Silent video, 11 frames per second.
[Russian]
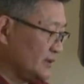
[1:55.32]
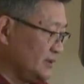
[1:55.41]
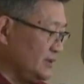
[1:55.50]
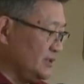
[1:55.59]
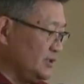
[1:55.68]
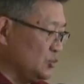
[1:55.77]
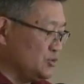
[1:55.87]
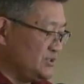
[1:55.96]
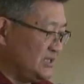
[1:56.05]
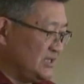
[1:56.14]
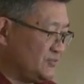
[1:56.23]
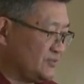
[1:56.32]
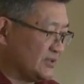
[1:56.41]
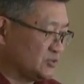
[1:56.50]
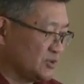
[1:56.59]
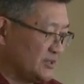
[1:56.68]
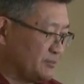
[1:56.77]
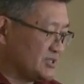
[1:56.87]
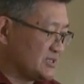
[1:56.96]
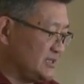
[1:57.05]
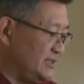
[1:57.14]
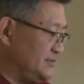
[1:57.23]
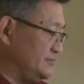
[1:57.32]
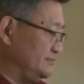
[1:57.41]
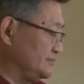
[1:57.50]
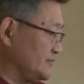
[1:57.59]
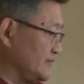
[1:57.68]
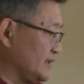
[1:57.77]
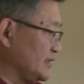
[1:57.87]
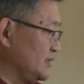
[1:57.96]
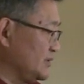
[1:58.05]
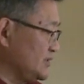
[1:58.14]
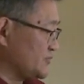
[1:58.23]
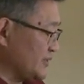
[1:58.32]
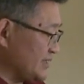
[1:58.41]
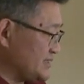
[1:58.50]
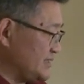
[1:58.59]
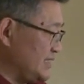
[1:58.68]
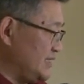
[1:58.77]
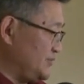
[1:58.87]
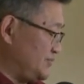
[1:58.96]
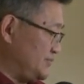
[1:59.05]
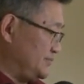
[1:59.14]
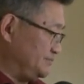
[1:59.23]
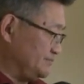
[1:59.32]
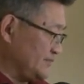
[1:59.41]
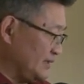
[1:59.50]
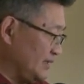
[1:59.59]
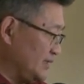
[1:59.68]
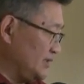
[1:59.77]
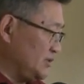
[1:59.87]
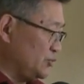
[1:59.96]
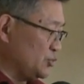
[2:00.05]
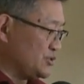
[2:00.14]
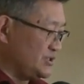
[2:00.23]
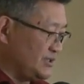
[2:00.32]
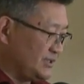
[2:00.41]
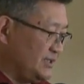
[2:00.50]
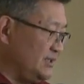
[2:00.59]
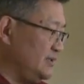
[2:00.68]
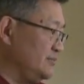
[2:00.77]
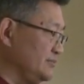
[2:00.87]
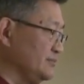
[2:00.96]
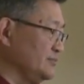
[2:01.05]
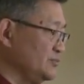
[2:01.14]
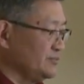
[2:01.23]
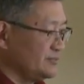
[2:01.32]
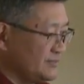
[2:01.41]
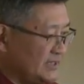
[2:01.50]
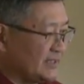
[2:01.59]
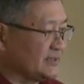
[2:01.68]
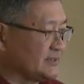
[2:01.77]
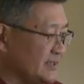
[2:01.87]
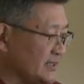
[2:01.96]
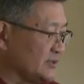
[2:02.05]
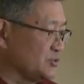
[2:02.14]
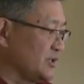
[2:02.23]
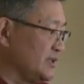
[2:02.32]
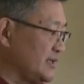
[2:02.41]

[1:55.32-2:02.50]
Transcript: и иудеев, которые пришли, из фарисеев, его ученики, некоторые, которые